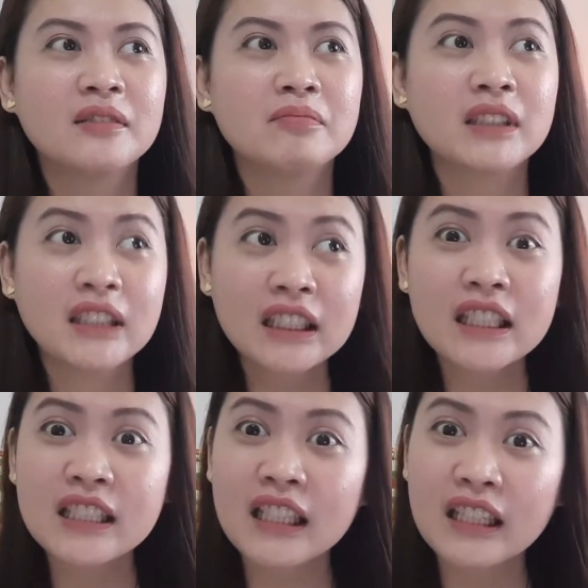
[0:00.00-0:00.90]

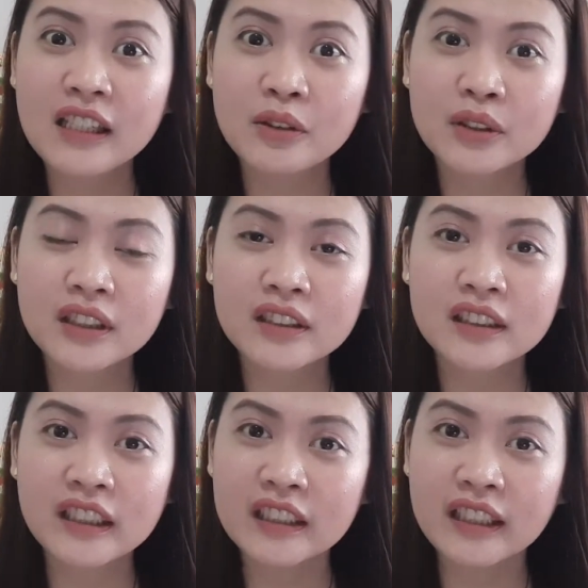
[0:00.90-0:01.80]
magdadasal lang ako ng
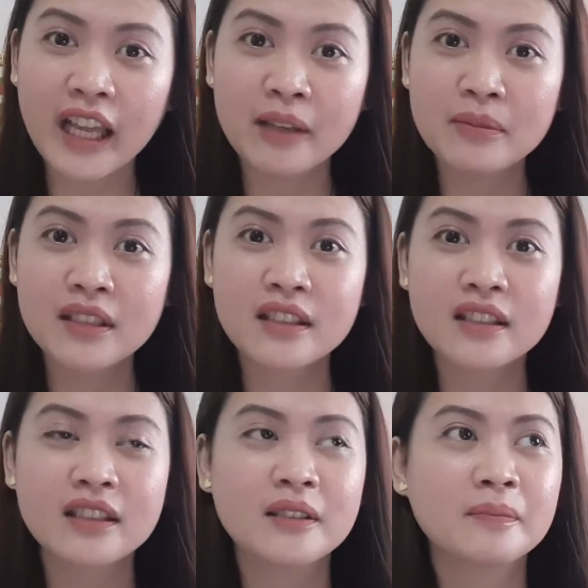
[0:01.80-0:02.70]
three
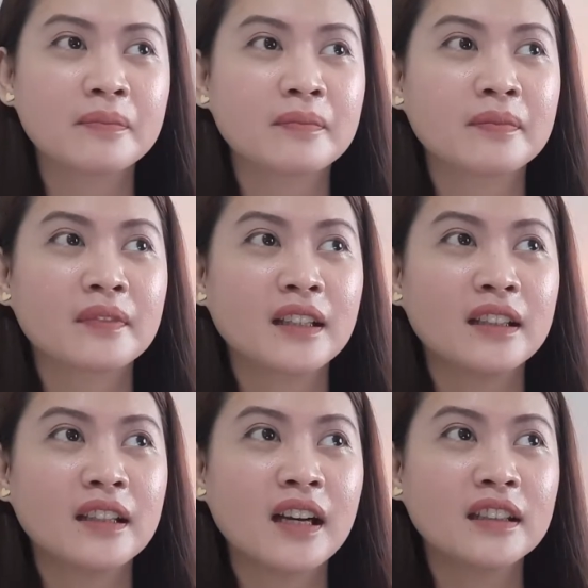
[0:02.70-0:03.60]
times
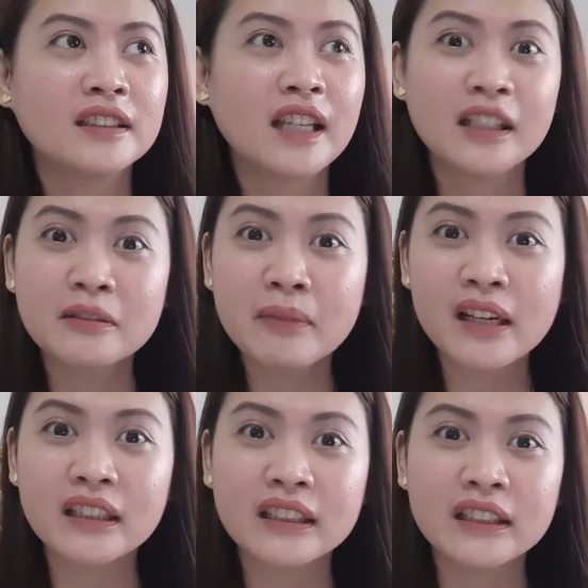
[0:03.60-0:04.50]
ng Hail
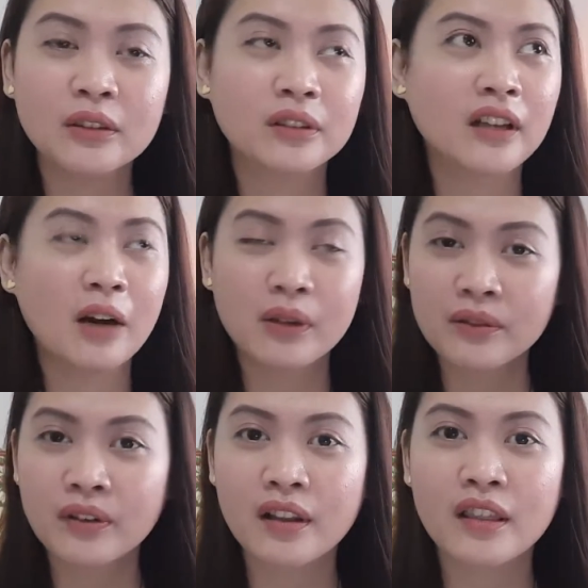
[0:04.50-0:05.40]
Mary or Our
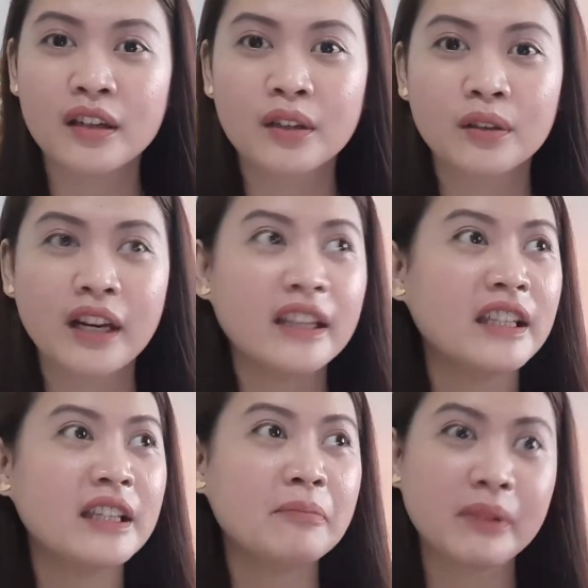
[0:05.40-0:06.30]
Father or
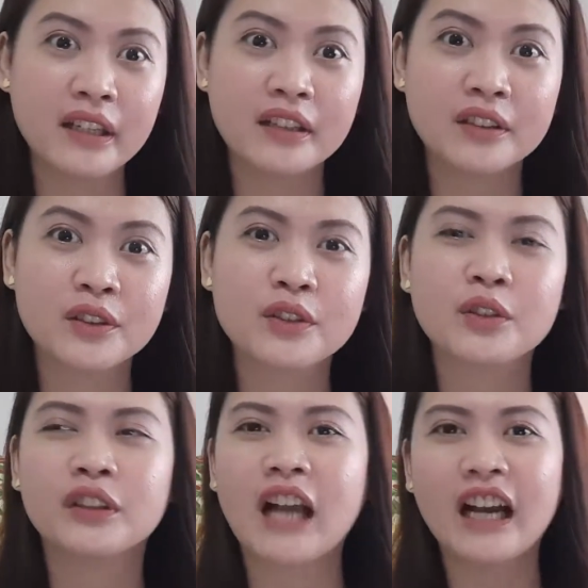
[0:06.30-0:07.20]
any prayers
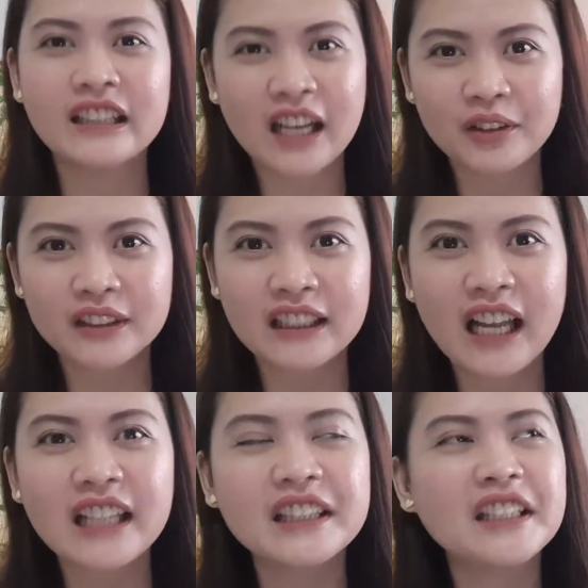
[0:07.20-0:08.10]
or kakanta ako ng
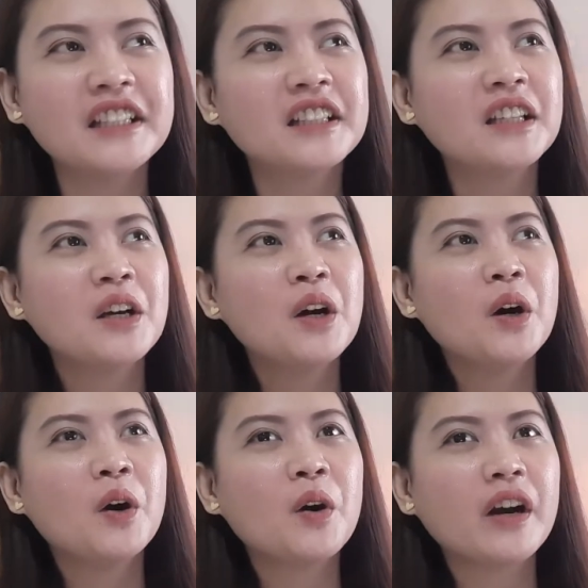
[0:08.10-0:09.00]
Latin
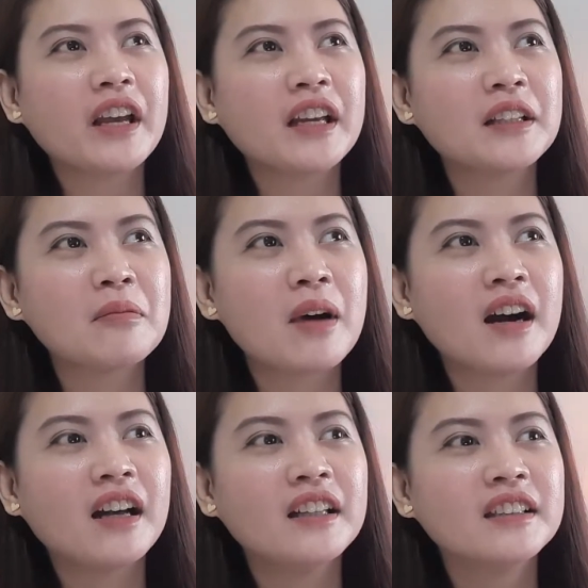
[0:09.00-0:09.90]
o kaya
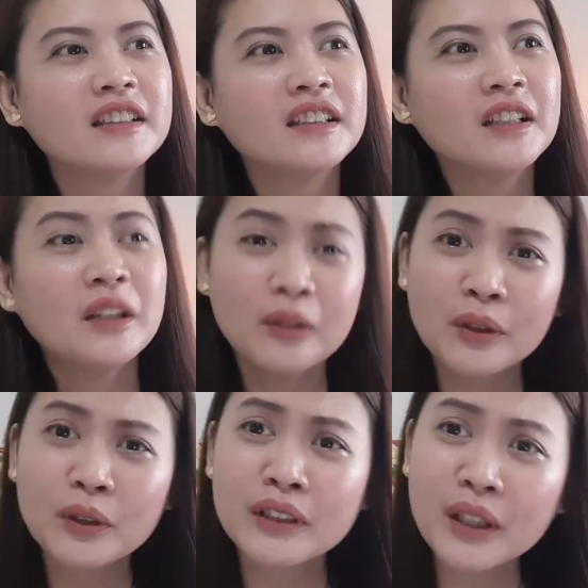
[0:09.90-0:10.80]
naman,
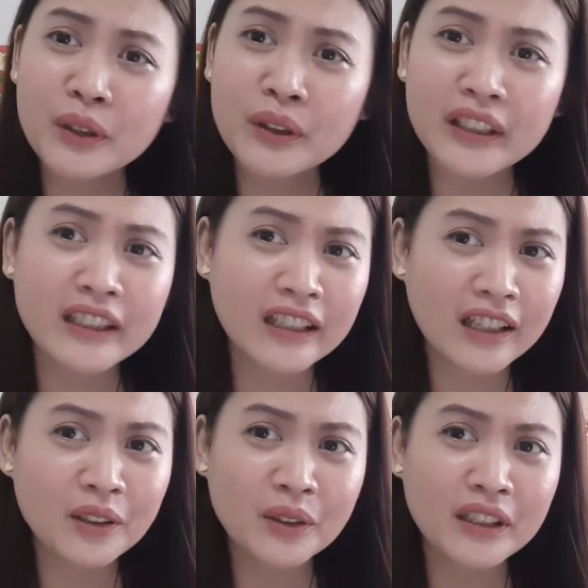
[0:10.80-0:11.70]
luluhod ako,
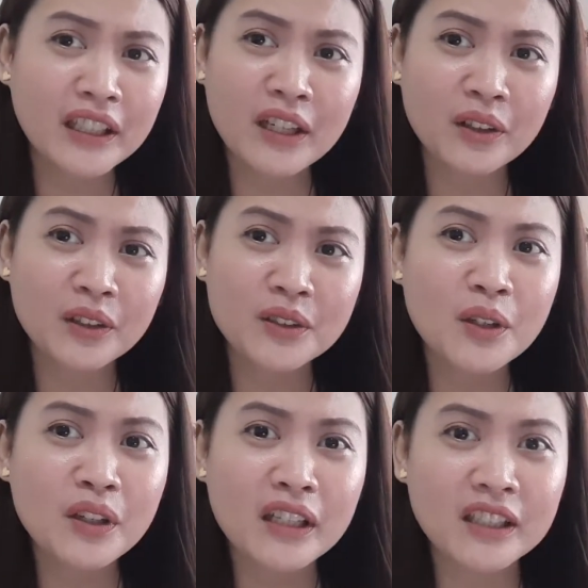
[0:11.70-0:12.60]
iiyak ako, hingi ako ng
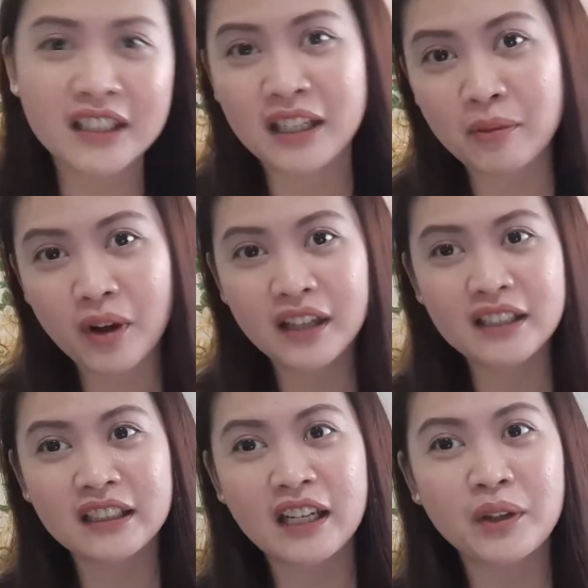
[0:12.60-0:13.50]
sorry, tapos
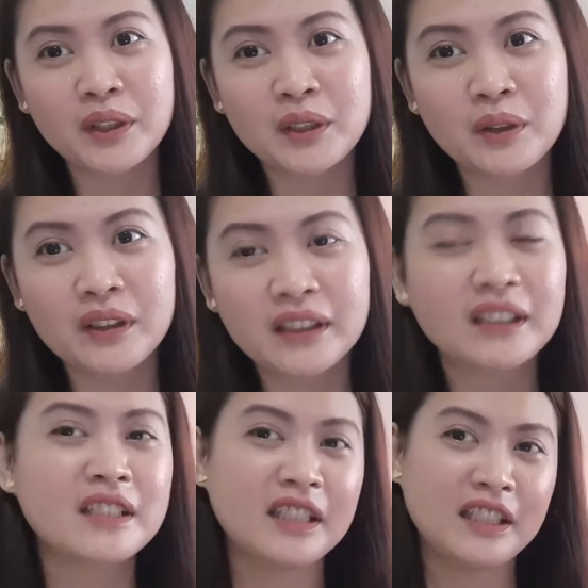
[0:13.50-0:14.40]
kinabukasan, gagawin ko ulit
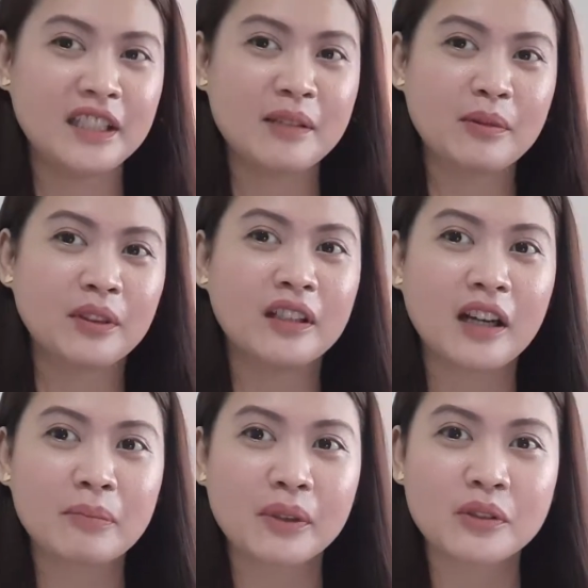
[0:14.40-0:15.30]
kasi inisip ko na
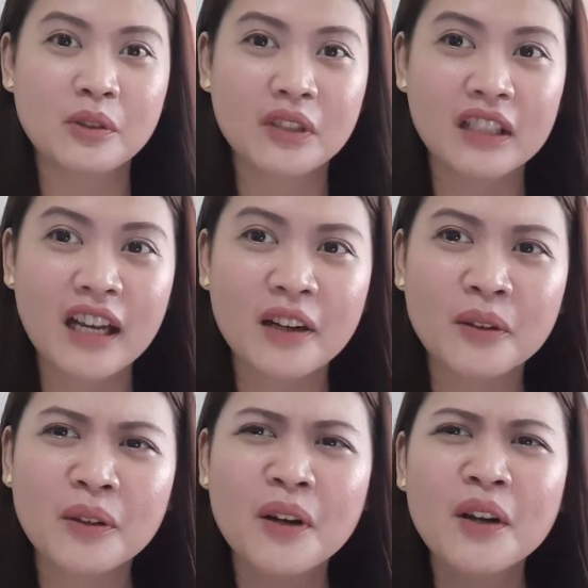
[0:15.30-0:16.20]
nakapag-sorry na
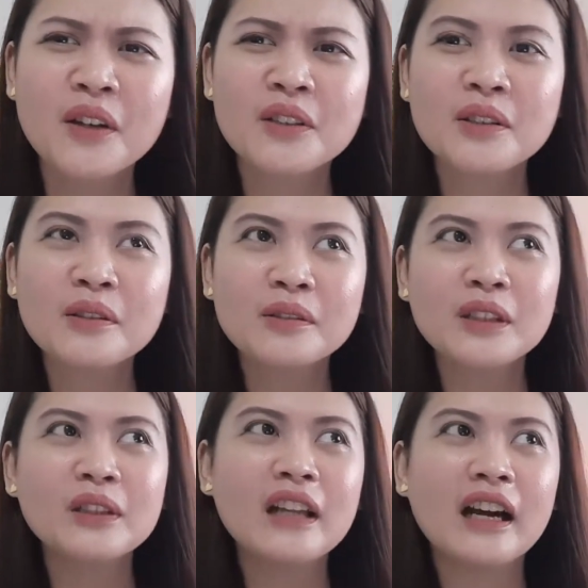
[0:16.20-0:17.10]
ako. So,
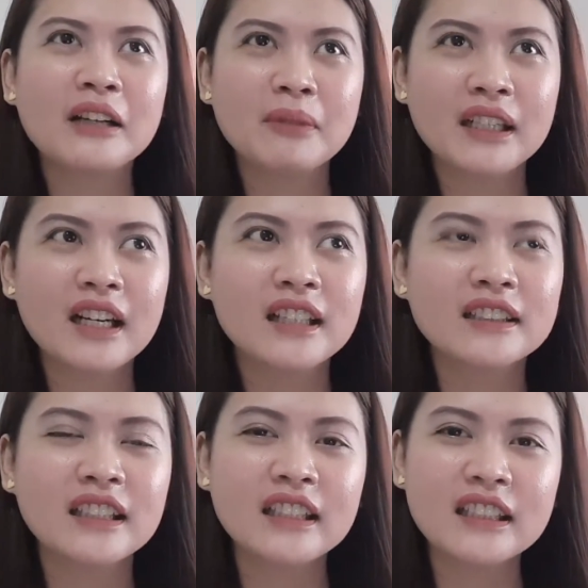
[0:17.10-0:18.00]
ganun lang.
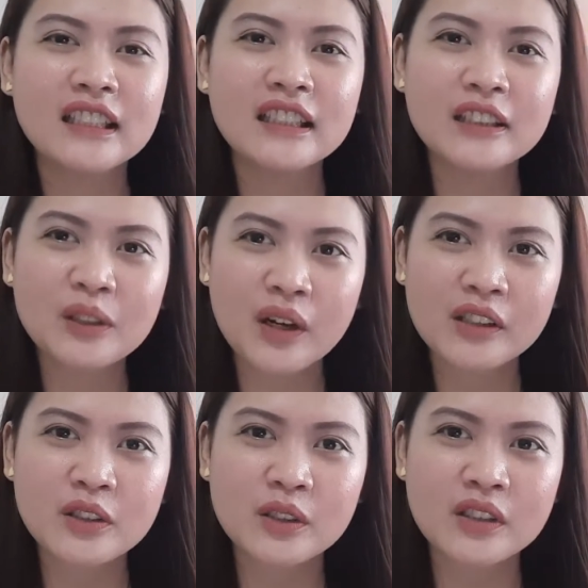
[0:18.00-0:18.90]
Parang tinitingnan ko
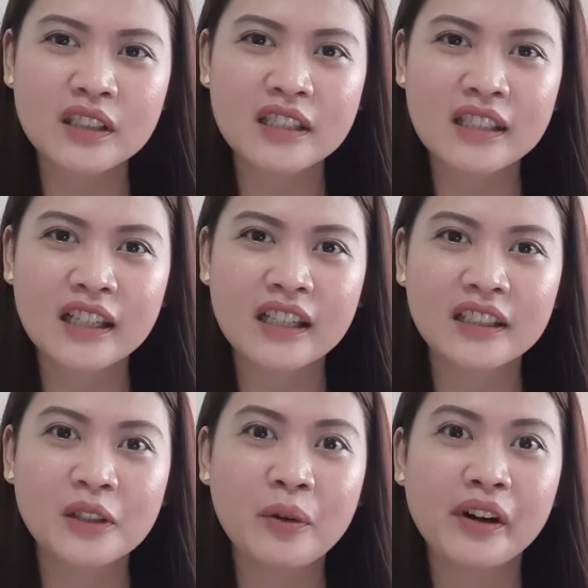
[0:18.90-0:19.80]
ang Diyos as a
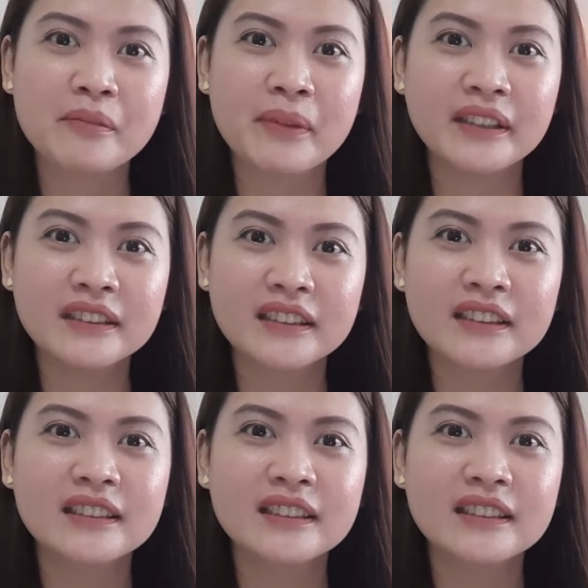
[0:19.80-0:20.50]
requirement.